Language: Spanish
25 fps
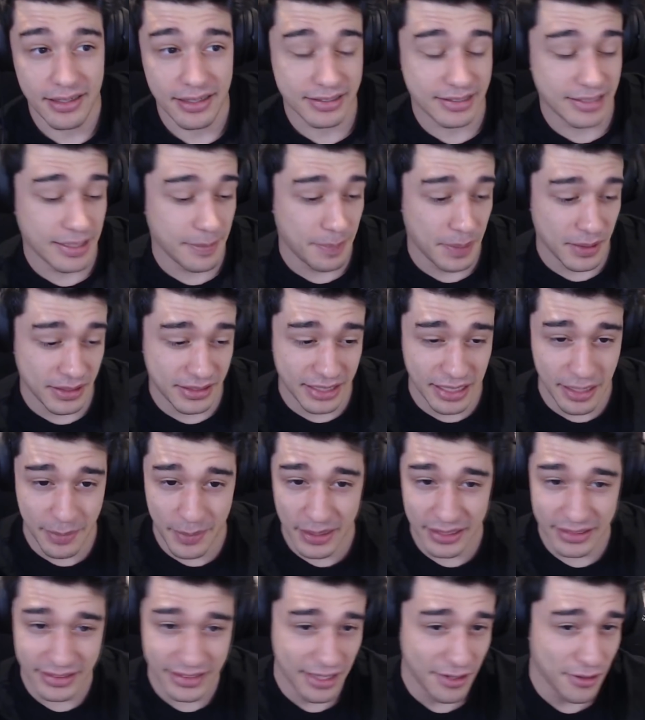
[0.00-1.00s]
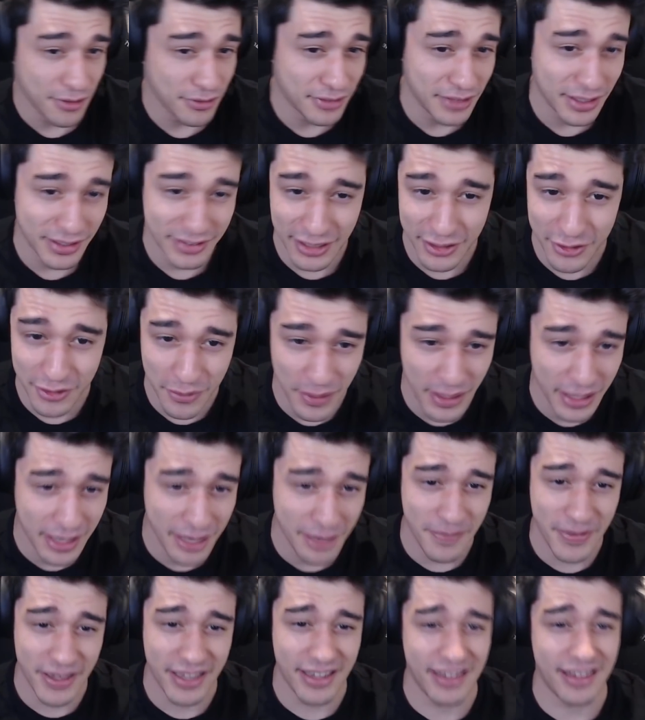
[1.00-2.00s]
Es que prácticamente año tras año va a
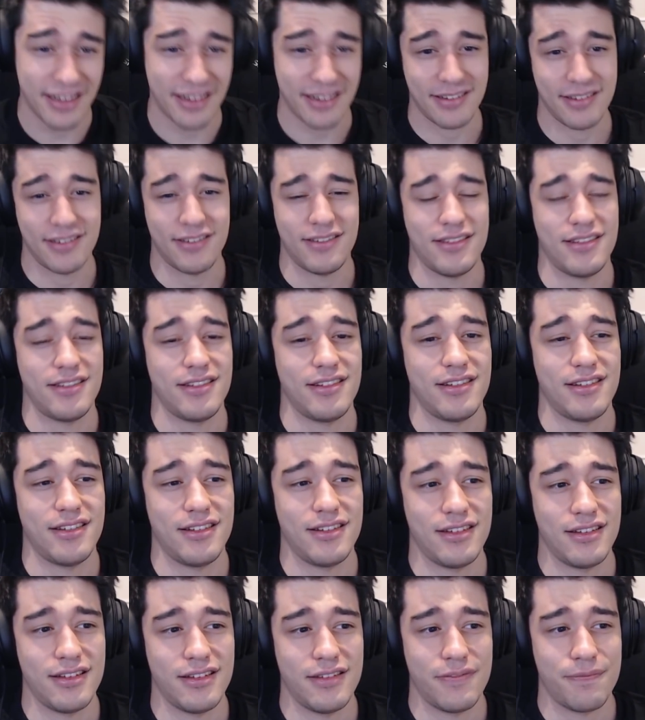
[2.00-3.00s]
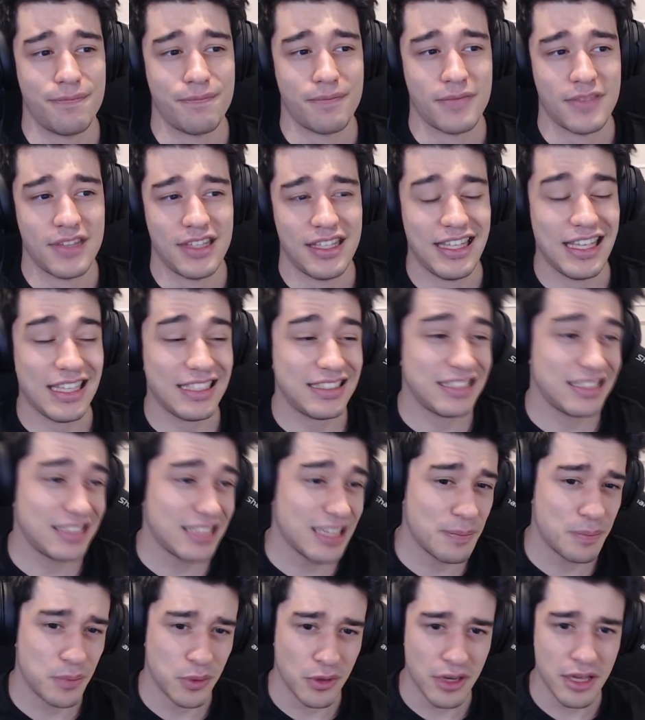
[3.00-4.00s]
cambiar. Y ese es
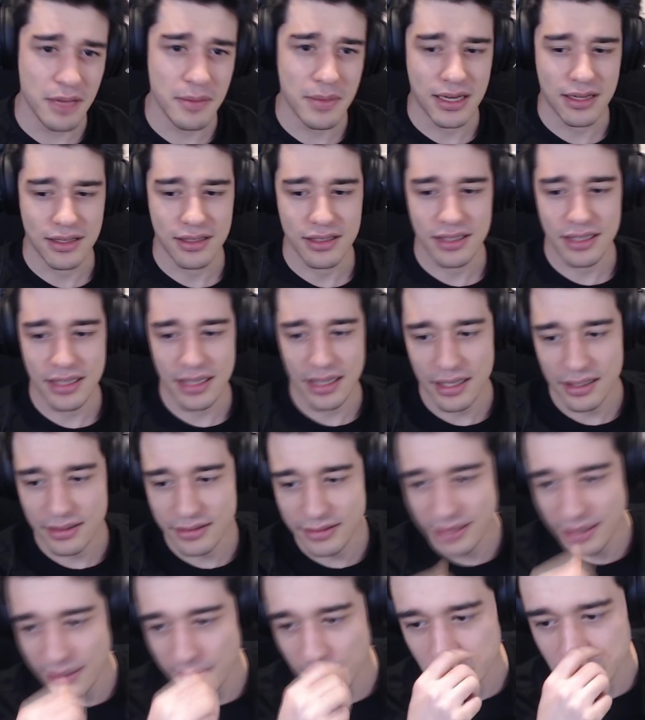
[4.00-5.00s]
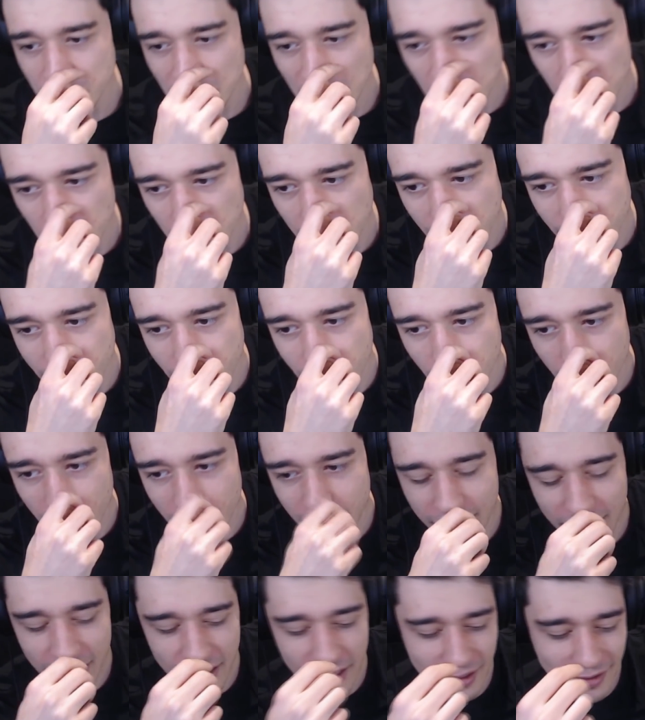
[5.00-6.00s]
el problema, que tenemos una
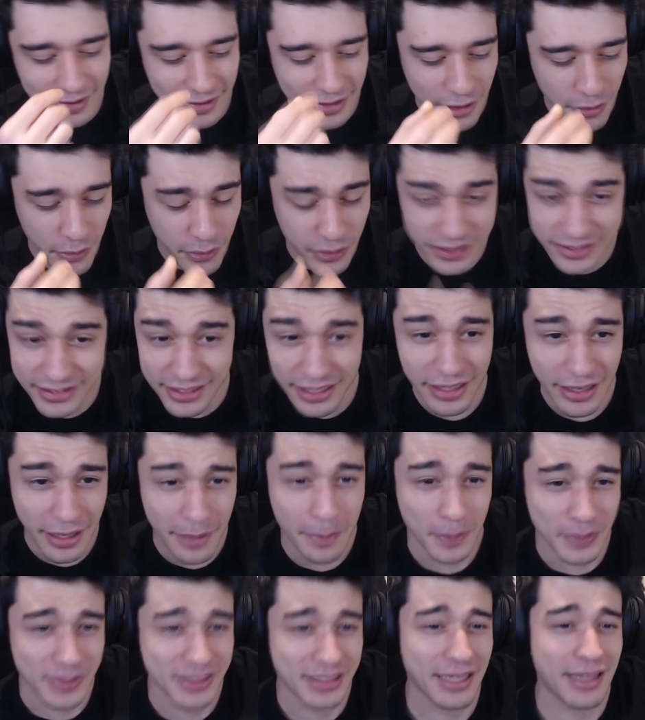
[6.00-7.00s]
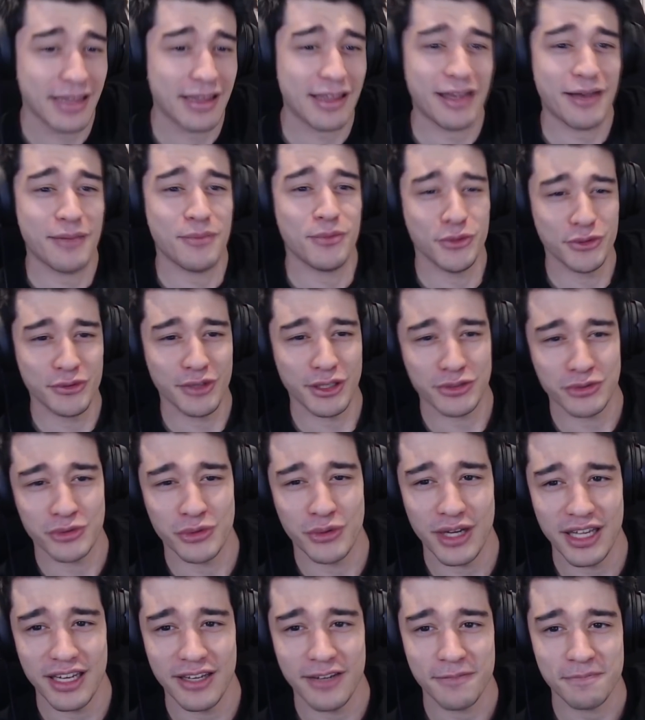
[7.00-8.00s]
educación que, no está adaptada al mundo
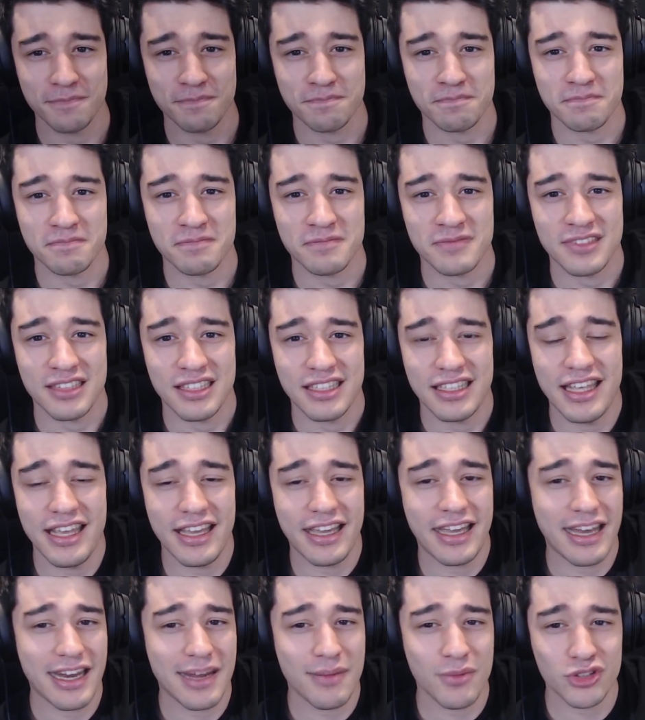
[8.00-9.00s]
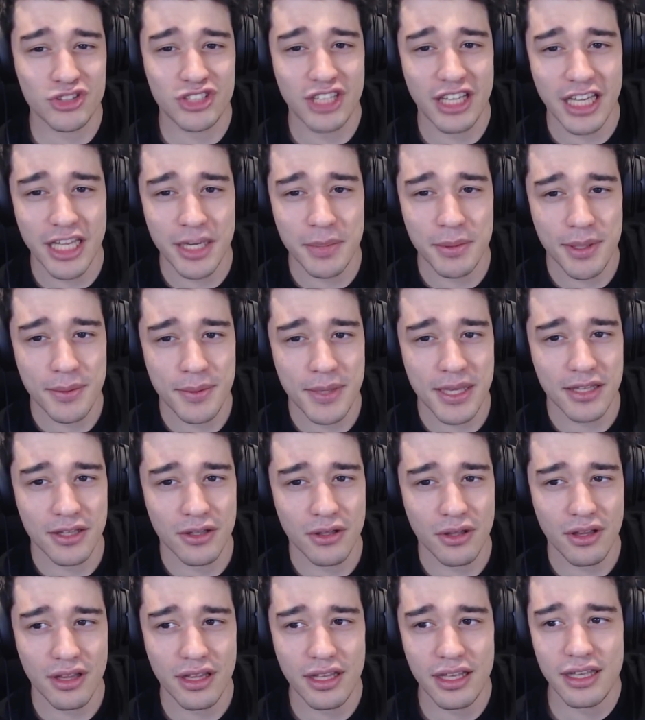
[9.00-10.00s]
actual. Y queremos seguir
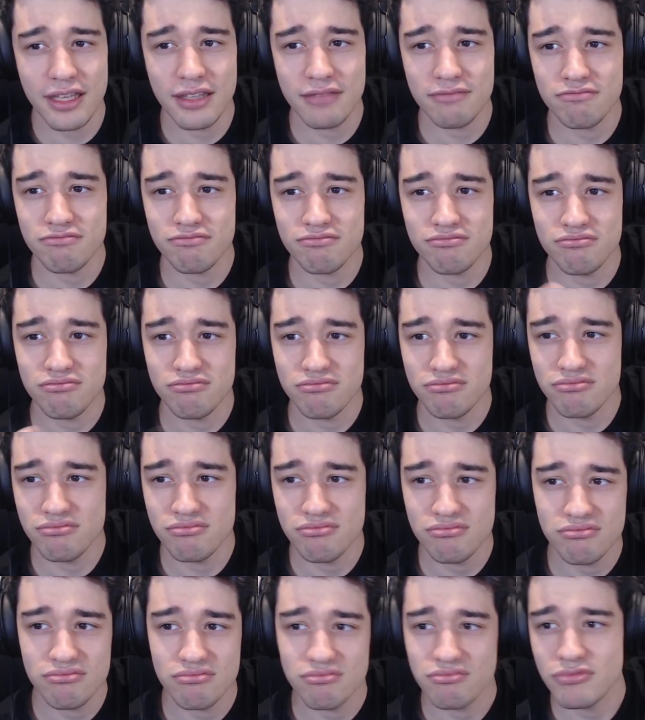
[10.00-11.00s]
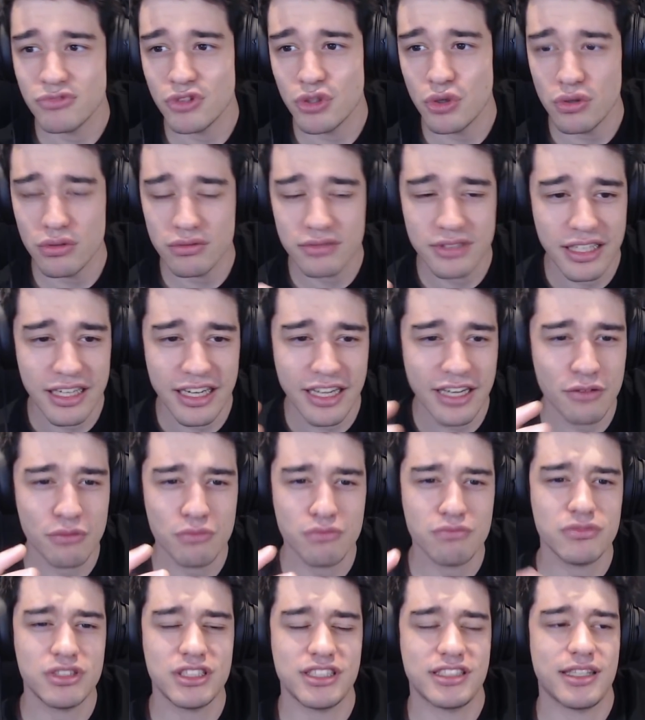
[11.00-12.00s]
viviendo de mm, tener
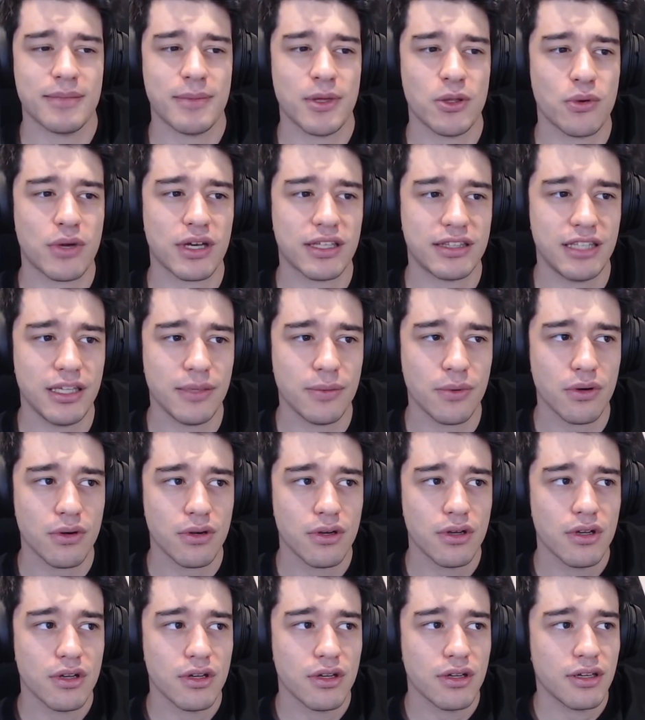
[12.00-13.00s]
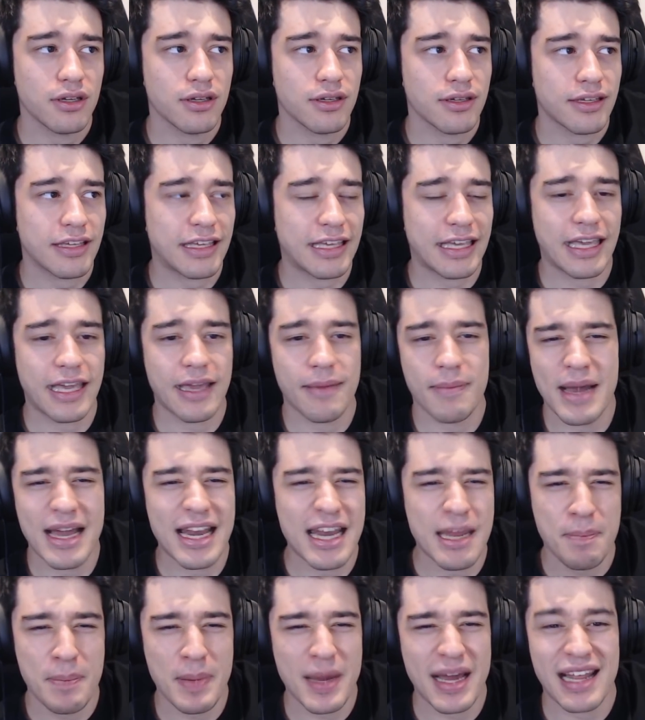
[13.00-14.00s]
un sistema educativo que
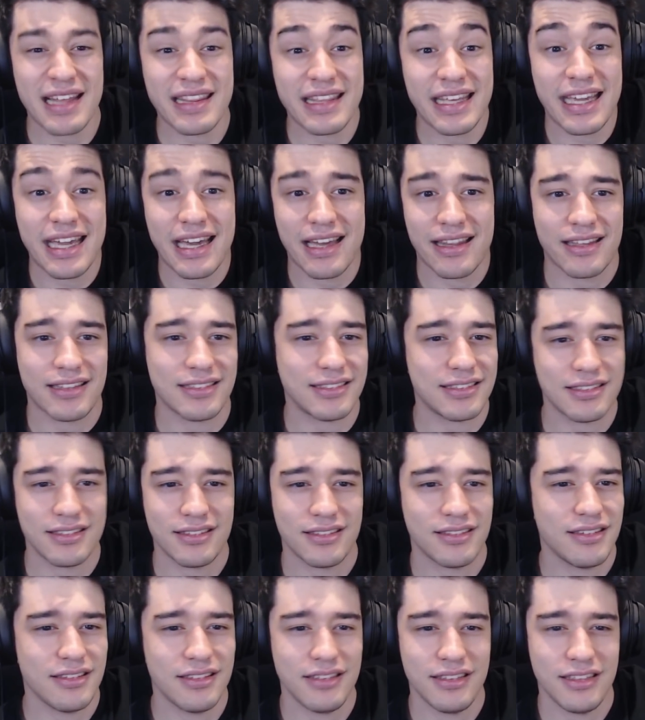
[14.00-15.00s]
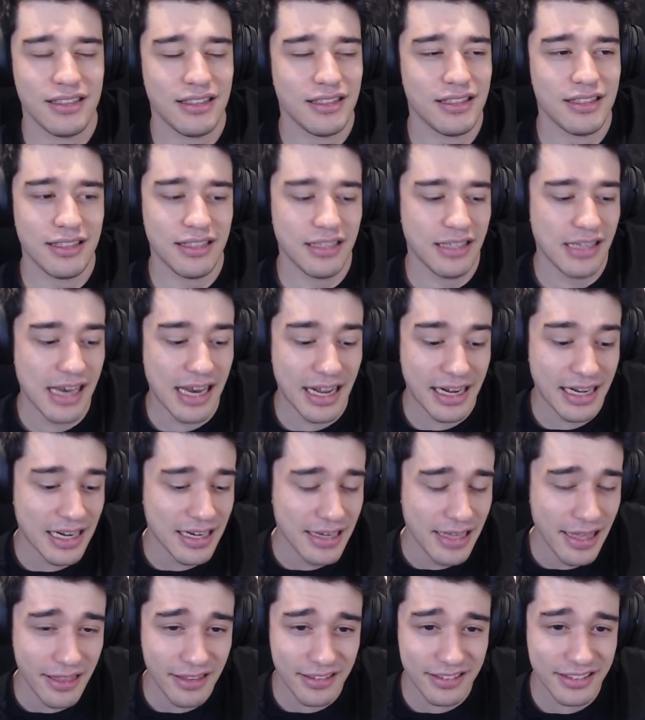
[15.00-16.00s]
vale para décadas. Y la
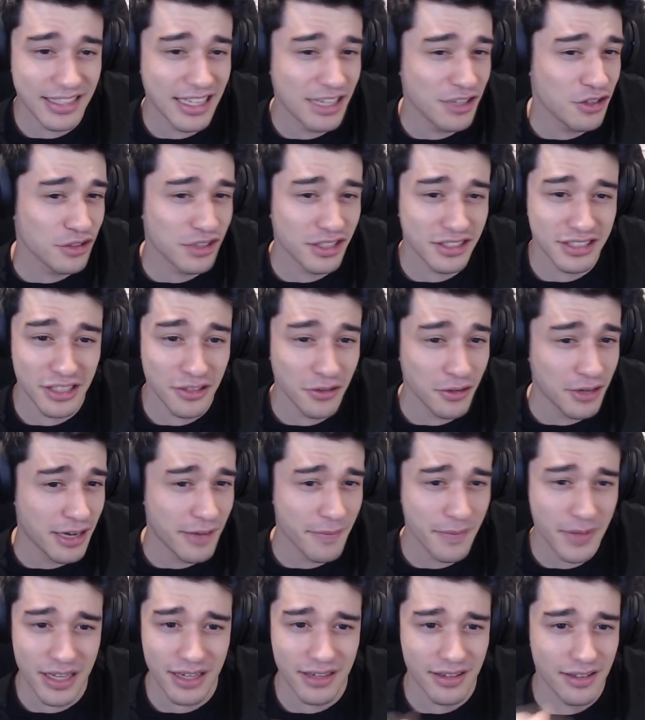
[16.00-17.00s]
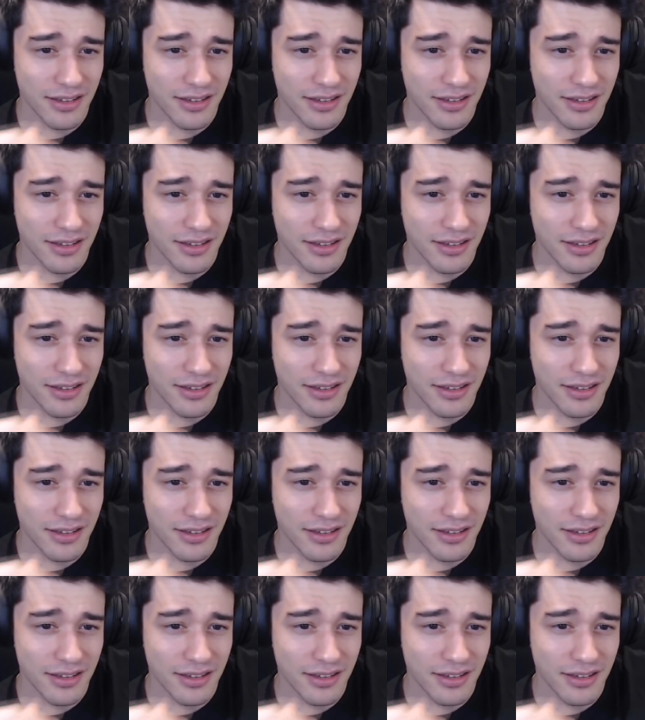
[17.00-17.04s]
realidad es que año tras año cambia.